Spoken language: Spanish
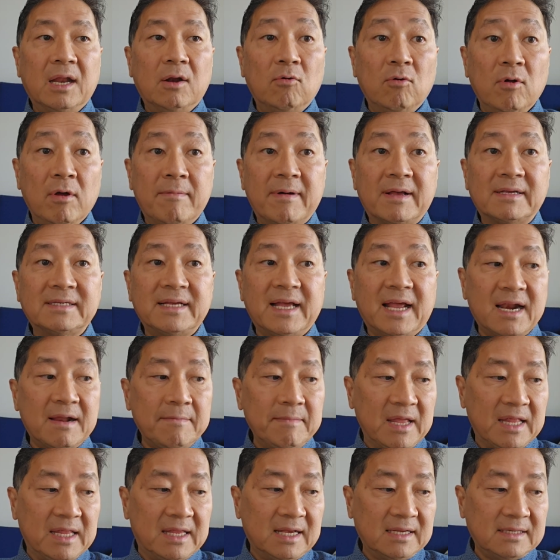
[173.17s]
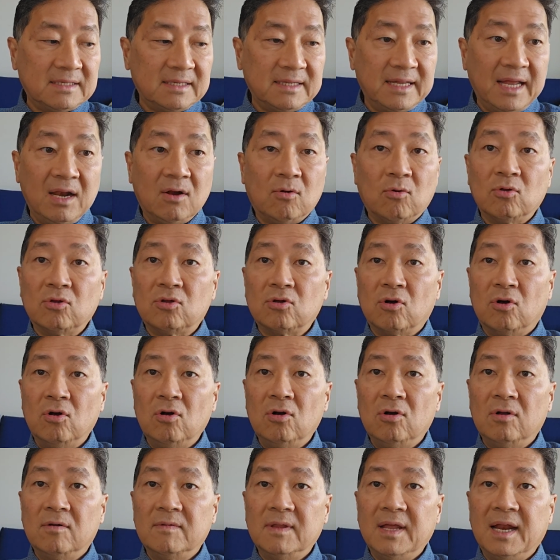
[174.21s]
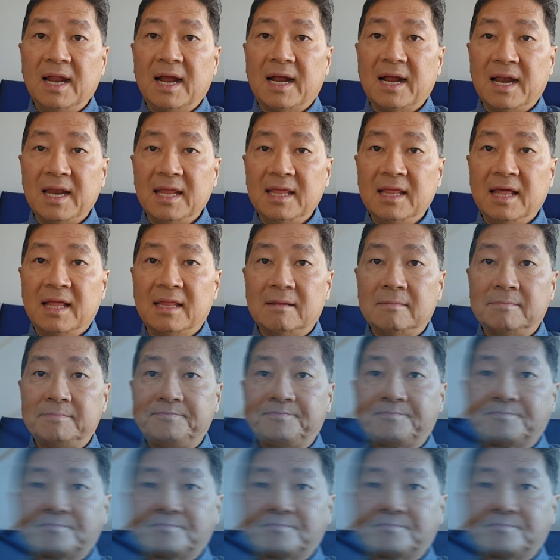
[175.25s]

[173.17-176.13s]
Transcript: nuevas herramientas del control de la calidad.